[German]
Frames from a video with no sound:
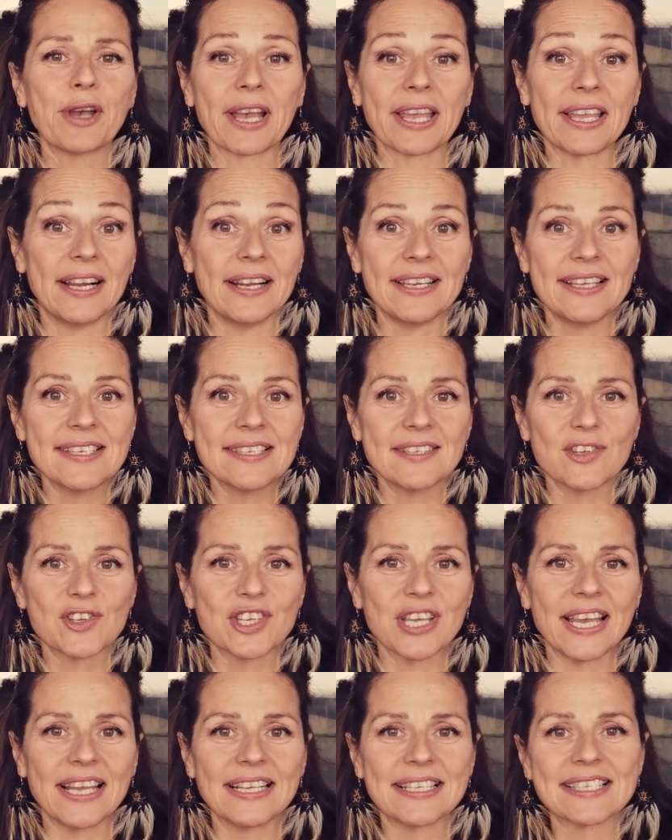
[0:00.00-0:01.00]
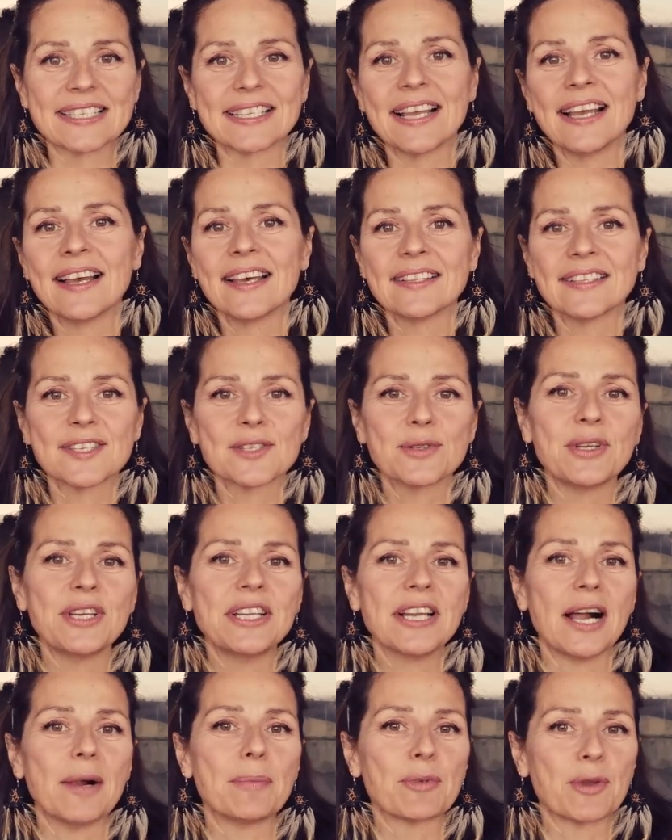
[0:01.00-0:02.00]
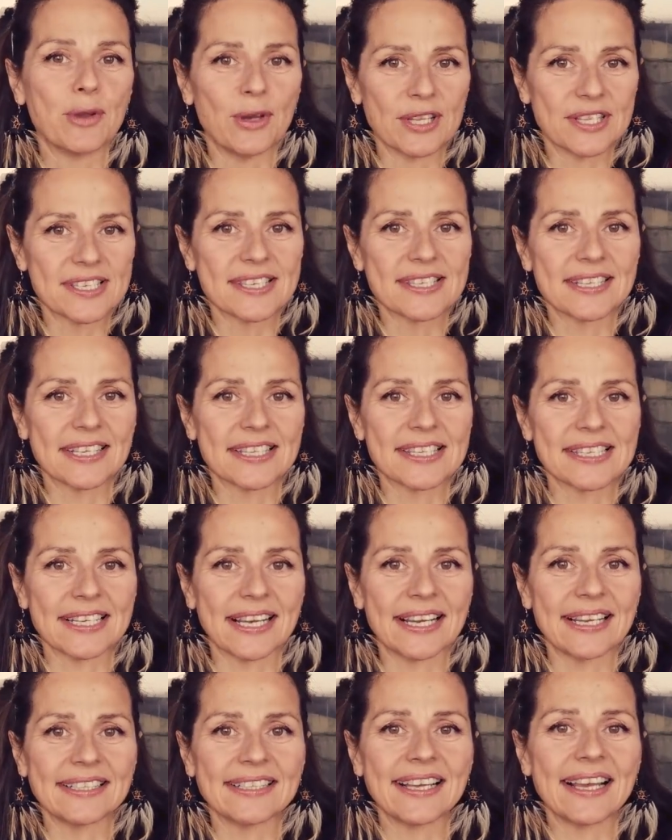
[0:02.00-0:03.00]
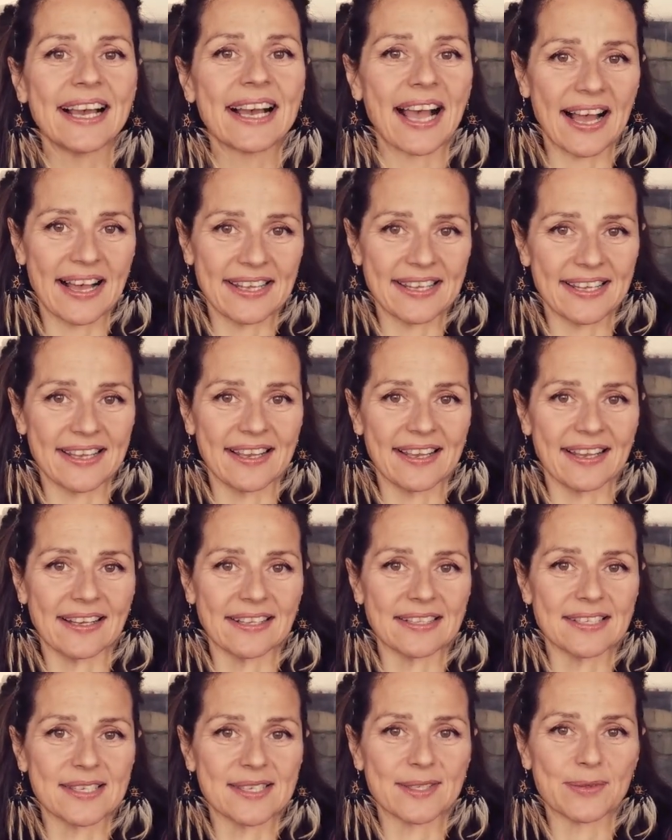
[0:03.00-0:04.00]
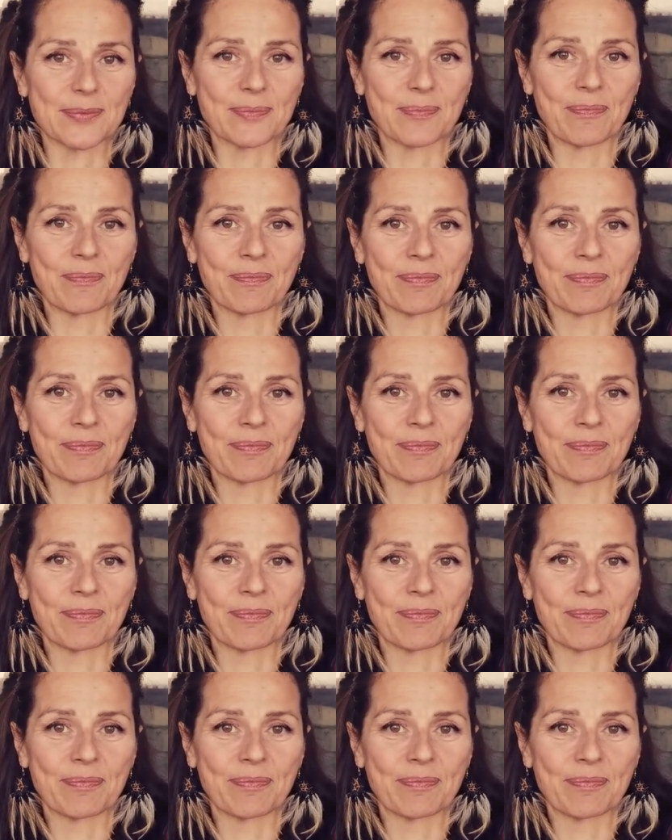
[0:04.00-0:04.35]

für realistisch hältst, das du innerhalb kürzester Zeit erreichen kannst.